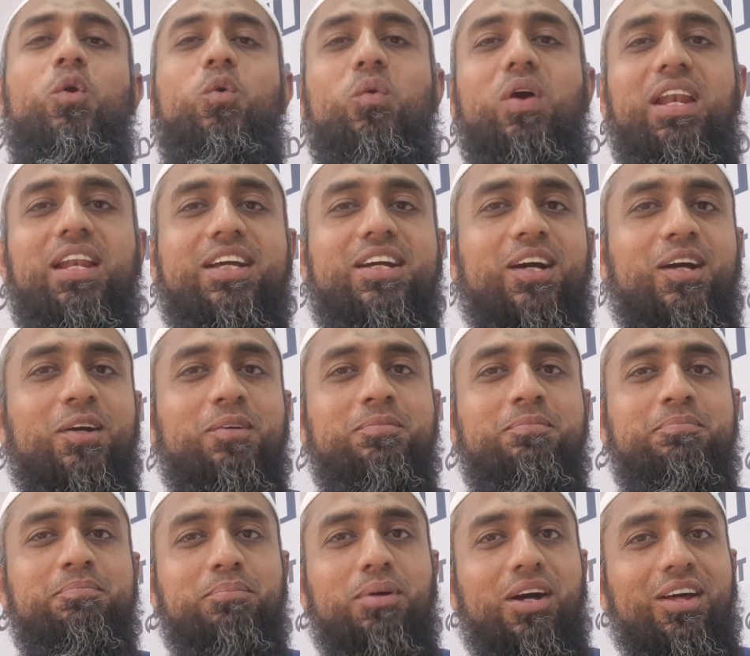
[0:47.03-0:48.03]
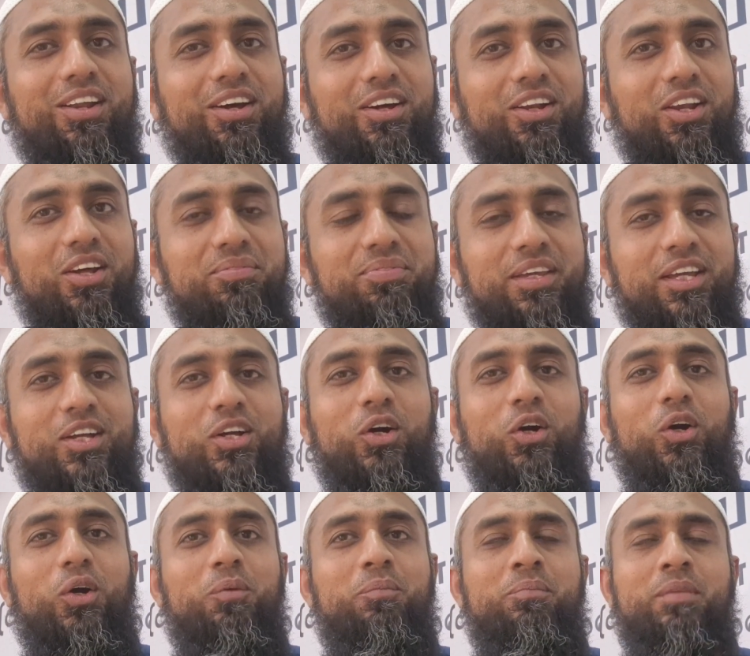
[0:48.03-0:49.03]
வெல்கம் பாரகுல்லா
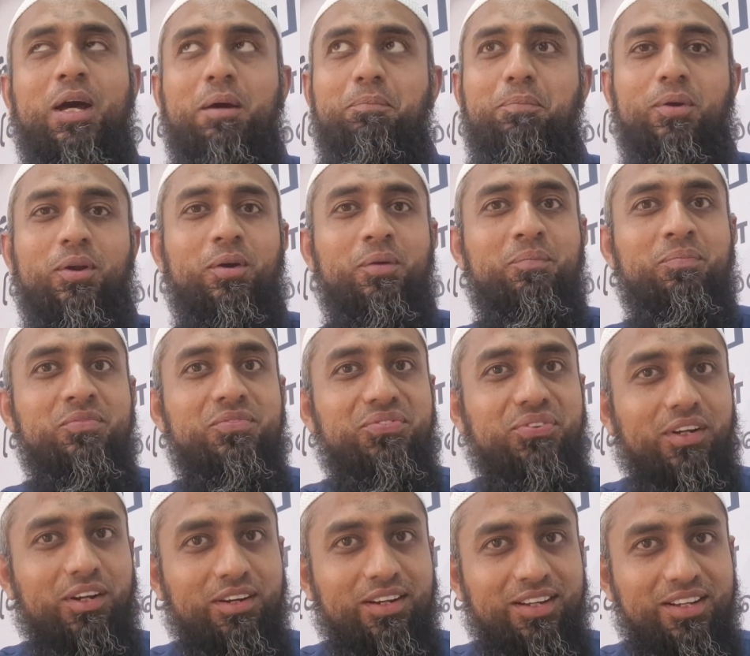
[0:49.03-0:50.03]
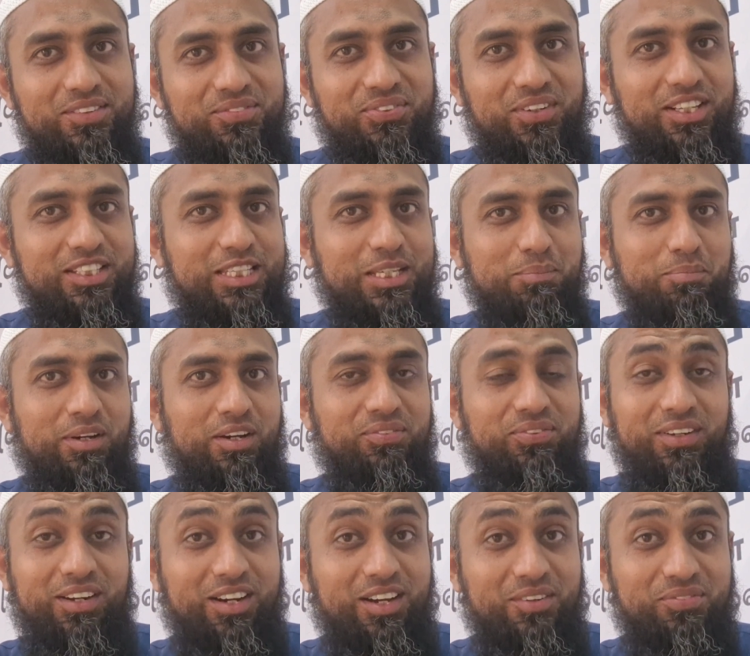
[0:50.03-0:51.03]
அப்புறம் ஃபர்ஹான் ஃபாத்திமா
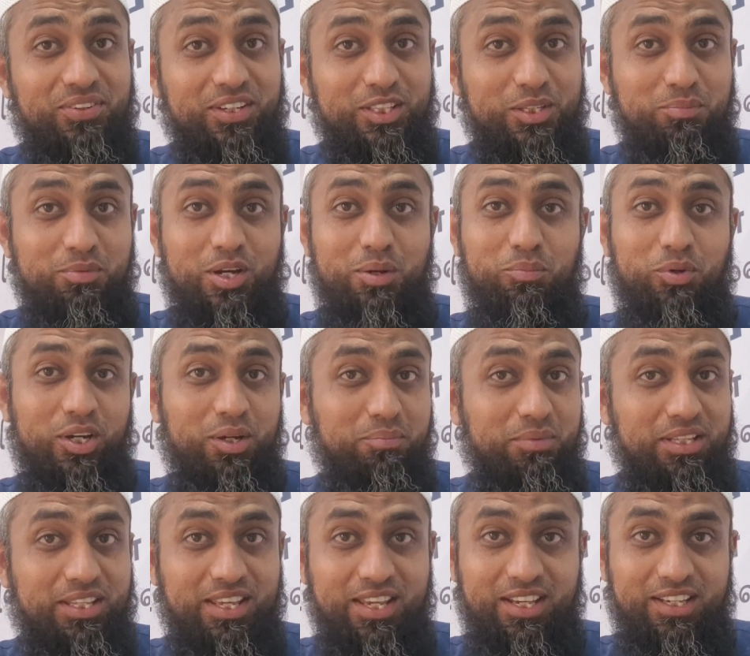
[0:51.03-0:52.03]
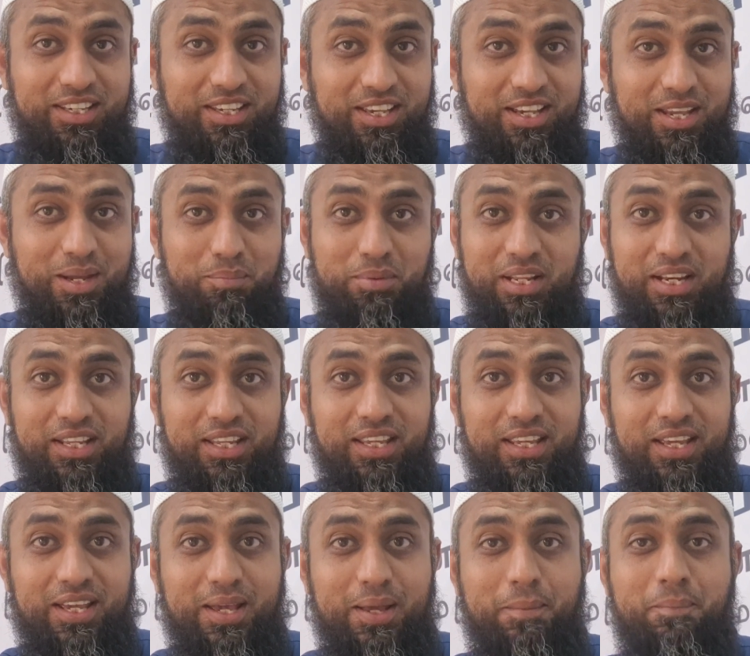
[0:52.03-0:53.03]
ஃபர்ஹா ஃபாத்திமா முகமது யஹியா எப்படி
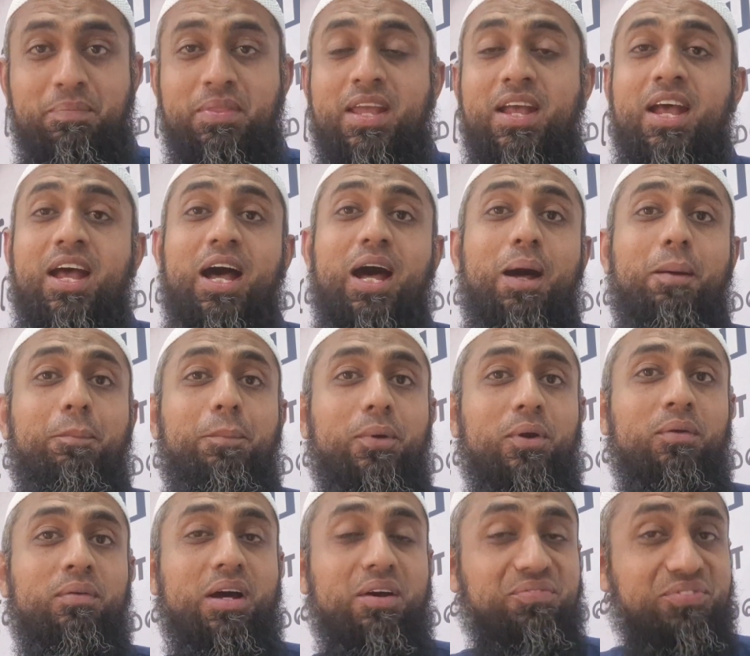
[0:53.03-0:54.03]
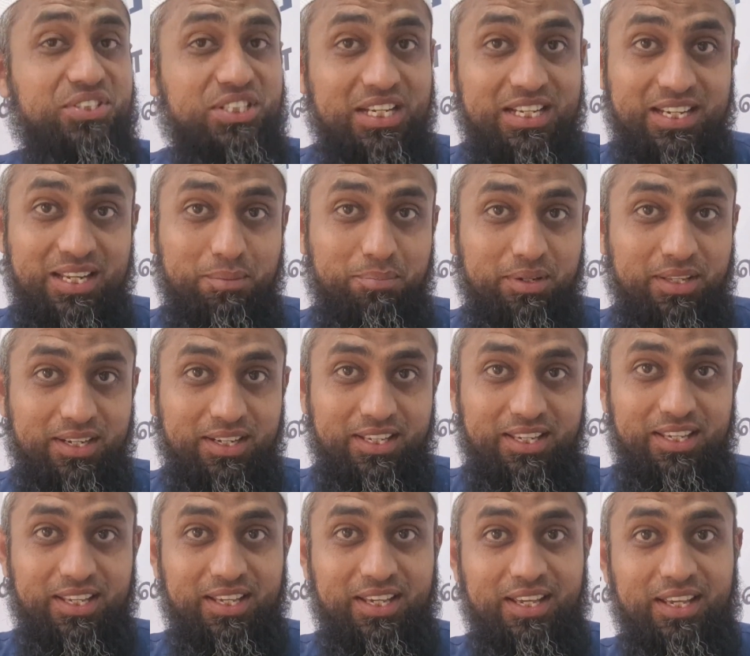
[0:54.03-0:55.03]
இருக்கீங்க அப்புறம் அப்ஷீன் எப்படி
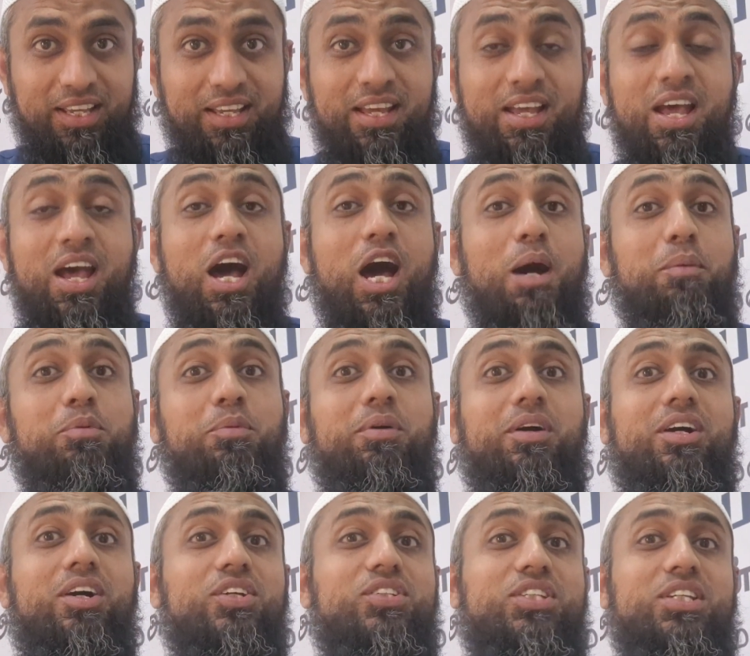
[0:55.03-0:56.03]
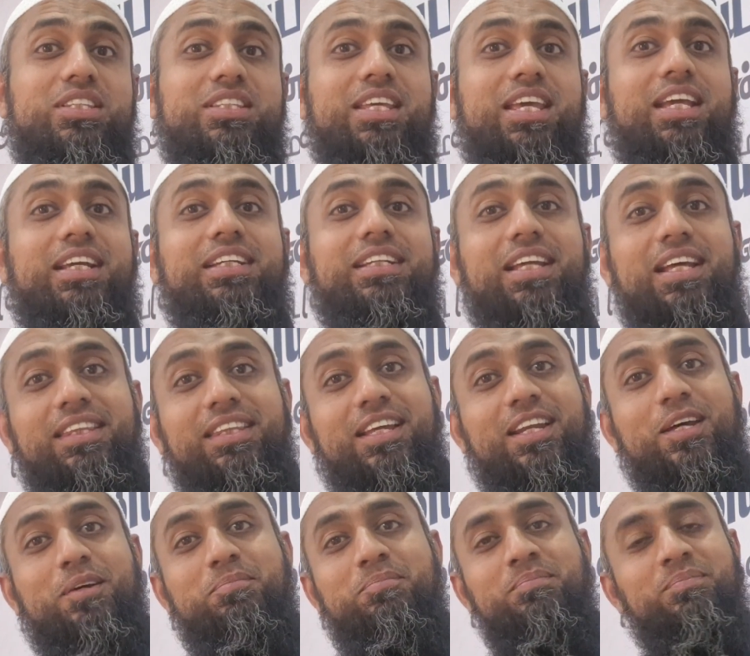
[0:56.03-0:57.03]
இருக்கீங்க அபுபக்ர சித்திக்
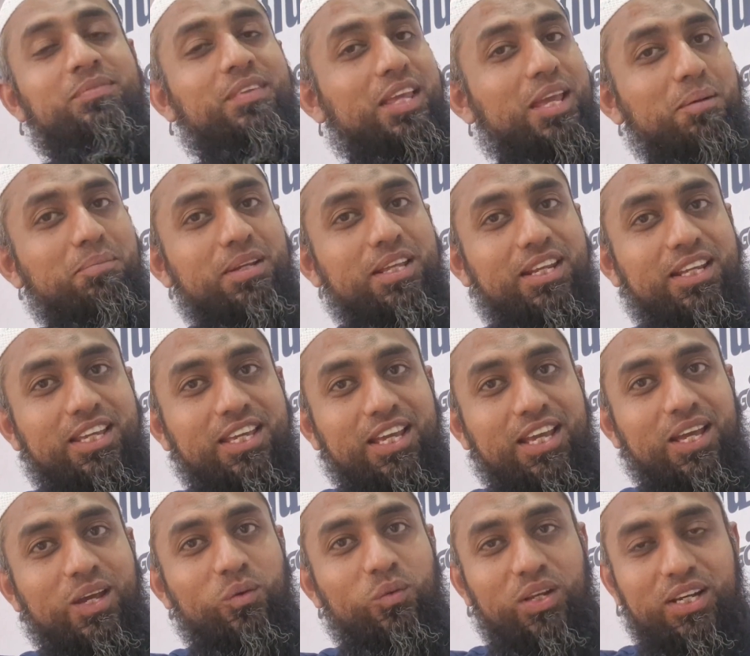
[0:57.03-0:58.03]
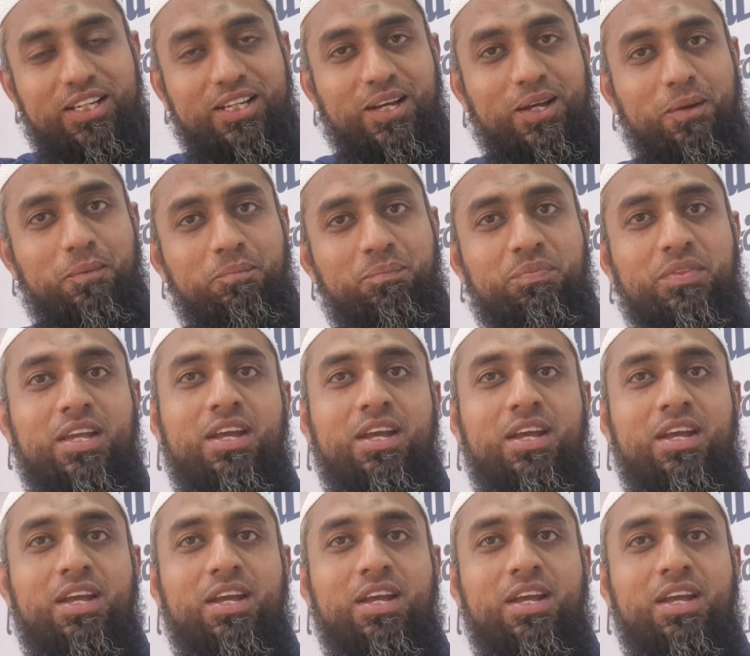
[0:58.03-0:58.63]
நந்தனம் எப்படி இருக்கீங்க வெல்கம்